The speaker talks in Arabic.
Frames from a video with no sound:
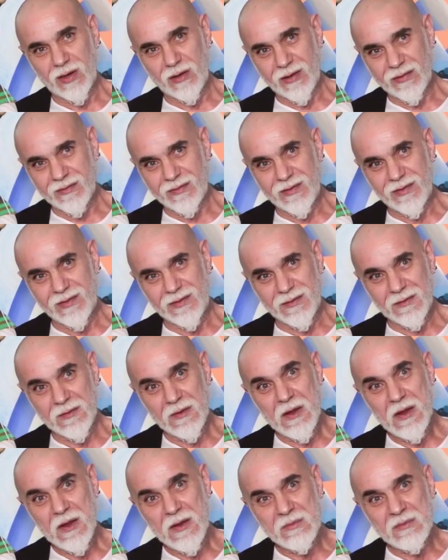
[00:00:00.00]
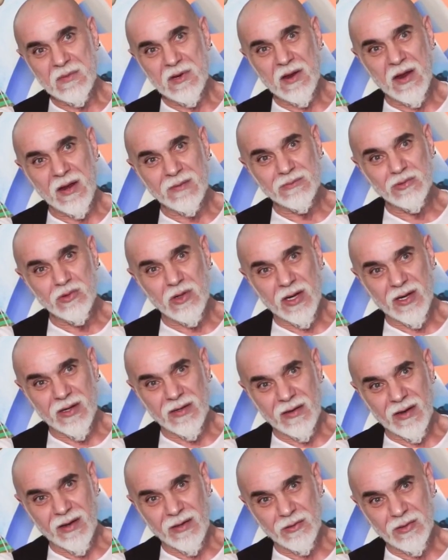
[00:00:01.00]
الارضيه بغمضوا
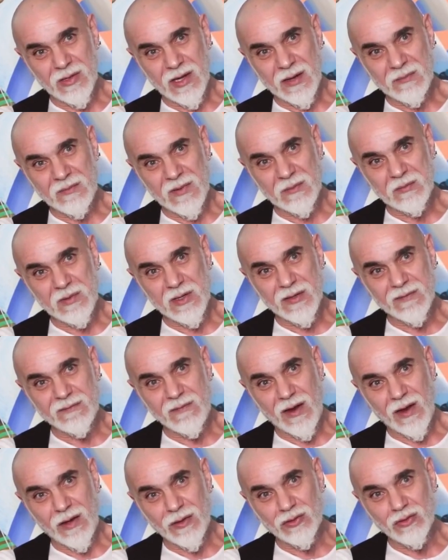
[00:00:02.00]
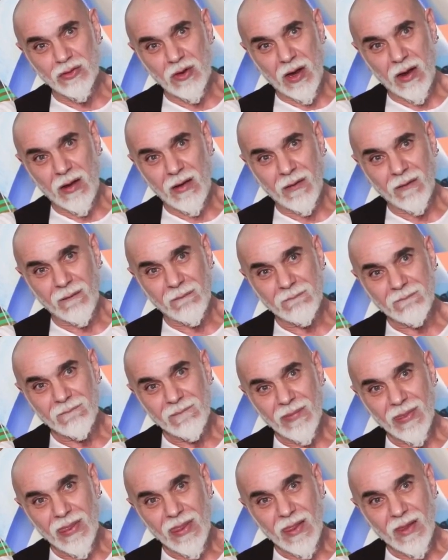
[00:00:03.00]
عينيهم لما بيرفعوا الدعاء
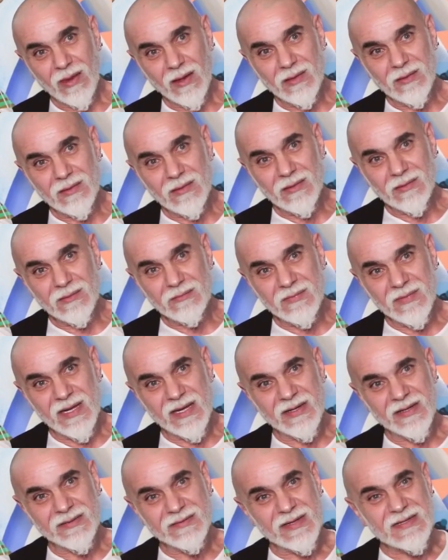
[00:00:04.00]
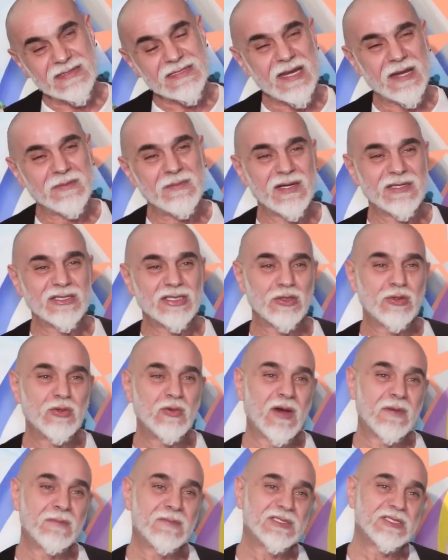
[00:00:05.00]
معناتها السماء
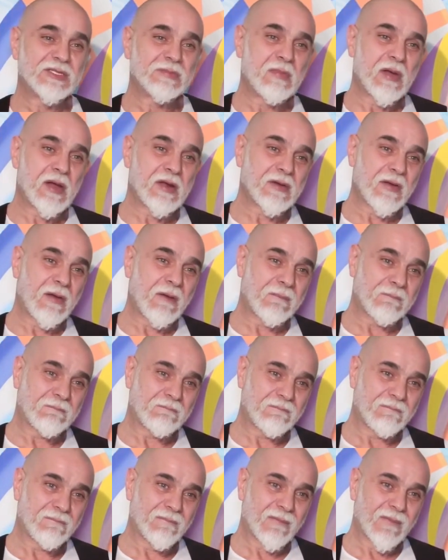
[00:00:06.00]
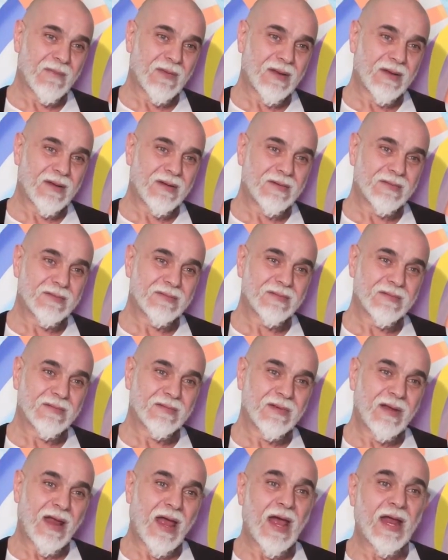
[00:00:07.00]
جوا مش برا حلو
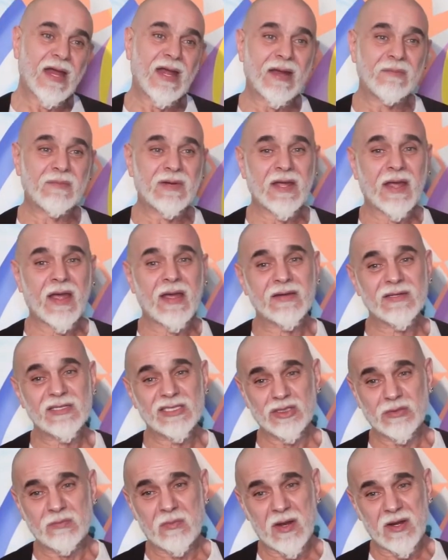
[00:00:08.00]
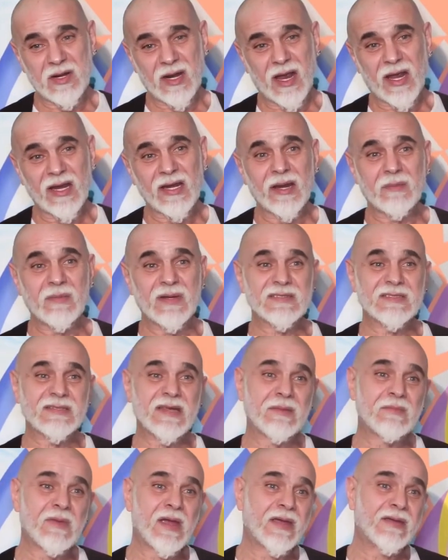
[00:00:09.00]
العالم الخارجي برا انما
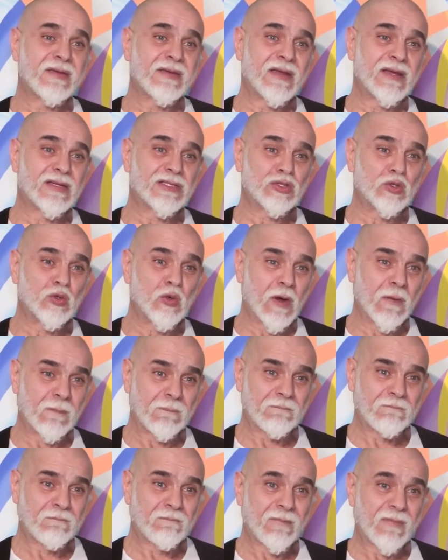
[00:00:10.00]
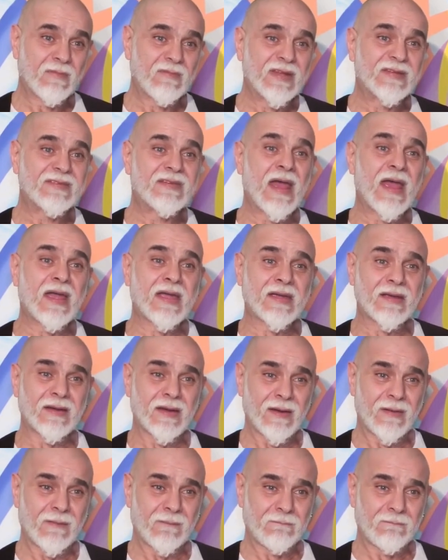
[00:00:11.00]
السماء هي جوا في الداخل